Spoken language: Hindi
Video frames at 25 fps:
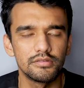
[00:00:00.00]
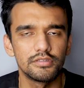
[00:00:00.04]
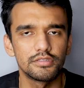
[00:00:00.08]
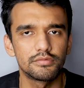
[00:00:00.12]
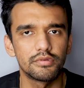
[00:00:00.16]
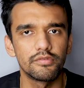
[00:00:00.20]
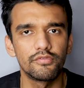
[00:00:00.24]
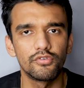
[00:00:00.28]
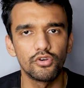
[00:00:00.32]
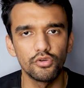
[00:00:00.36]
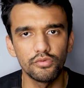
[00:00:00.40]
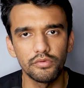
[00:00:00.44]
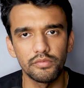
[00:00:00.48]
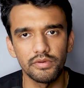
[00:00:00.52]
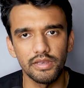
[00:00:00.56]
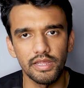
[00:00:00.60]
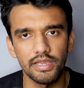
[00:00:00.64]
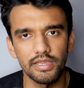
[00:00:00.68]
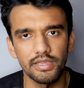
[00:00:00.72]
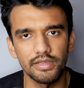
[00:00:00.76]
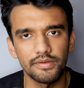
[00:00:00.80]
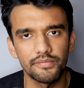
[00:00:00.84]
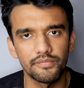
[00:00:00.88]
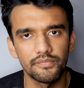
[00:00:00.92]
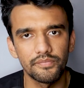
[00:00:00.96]
इस पर वीडियो भी
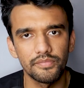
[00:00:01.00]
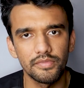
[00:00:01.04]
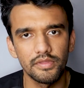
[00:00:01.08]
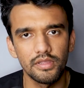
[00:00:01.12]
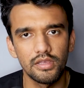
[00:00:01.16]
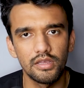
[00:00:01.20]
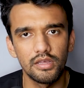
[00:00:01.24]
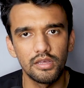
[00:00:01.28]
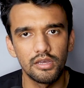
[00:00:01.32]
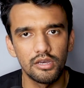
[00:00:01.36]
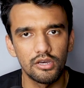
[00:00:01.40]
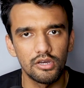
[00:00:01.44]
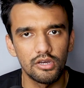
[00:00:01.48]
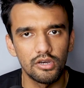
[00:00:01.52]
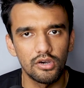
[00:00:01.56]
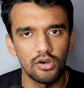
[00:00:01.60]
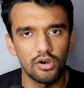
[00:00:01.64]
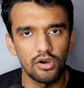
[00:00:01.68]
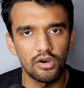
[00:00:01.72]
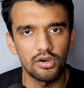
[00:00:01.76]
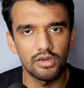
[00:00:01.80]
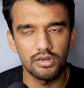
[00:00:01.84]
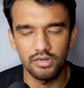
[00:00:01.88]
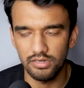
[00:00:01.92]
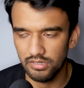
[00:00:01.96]
बनाई है
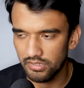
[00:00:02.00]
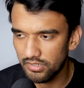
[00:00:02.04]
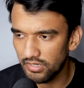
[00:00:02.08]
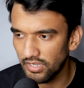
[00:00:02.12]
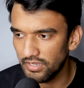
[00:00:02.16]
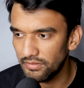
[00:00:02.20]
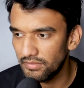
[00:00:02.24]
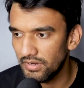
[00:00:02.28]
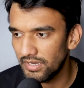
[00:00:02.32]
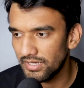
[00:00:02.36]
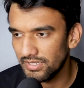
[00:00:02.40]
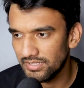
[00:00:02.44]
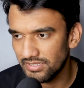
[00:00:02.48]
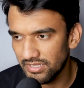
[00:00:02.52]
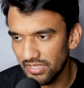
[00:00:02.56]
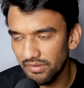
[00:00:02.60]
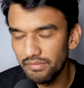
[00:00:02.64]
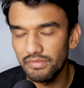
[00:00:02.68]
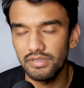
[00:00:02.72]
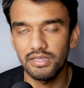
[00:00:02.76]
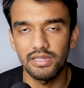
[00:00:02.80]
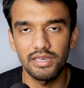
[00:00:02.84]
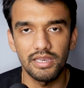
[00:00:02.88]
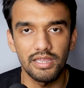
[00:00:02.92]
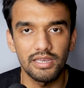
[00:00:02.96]
और कई बार
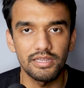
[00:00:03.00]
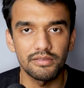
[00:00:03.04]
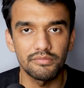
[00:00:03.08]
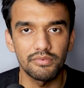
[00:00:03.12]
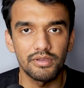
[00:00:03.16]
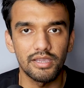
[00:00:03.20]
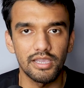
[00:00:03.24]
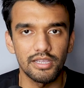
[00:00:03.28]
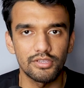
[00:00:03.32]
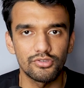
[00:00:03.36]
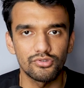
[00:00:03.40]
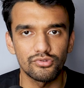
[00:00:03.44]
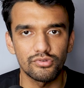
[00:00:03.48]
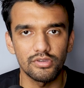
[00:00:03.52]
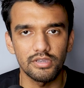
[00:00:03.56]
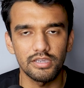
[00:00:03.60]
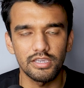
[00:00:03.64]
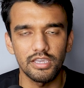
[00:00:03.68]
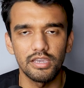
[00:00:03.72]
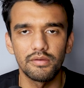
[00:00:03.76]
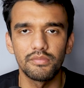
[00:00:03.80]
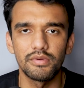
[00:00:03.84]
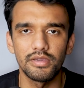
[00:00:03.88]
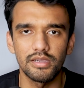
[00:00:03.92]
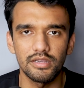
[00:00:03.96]
इस्लामिक क्लरिक भी कह चुके हैं
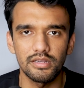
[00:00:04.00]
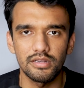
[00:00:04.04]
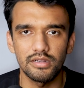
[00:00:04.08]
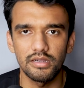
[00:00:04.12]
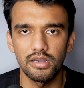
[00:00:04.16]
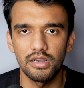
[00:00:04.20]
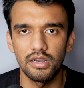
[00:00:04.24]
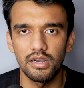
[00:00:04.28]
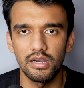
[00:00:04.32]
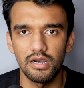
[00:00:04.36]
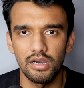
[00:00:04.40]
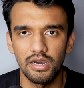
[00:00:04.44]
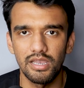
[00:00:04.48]
कि हमें एक